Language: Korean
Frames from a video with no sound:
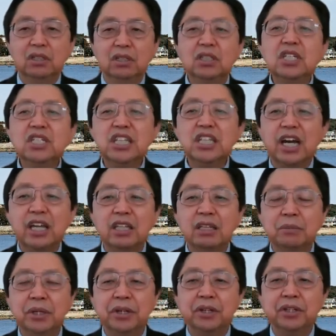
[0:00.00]
의지하게
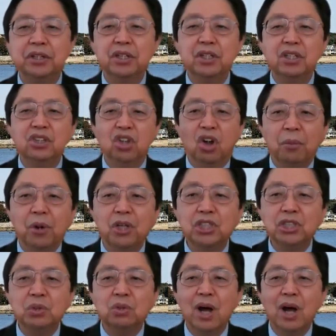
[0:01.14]
되면
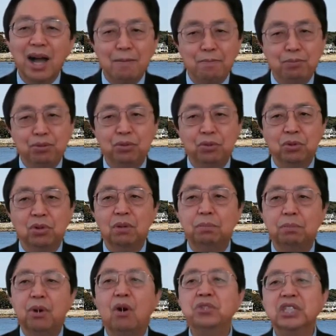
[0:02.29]
넘어지고 아프고
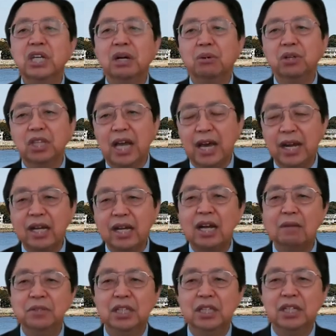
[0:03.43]
범죄하고
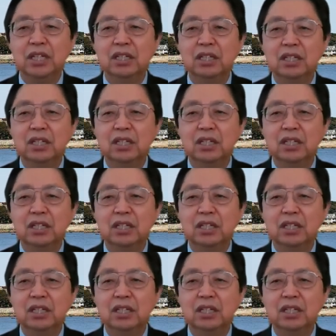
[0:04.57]
타락합니다.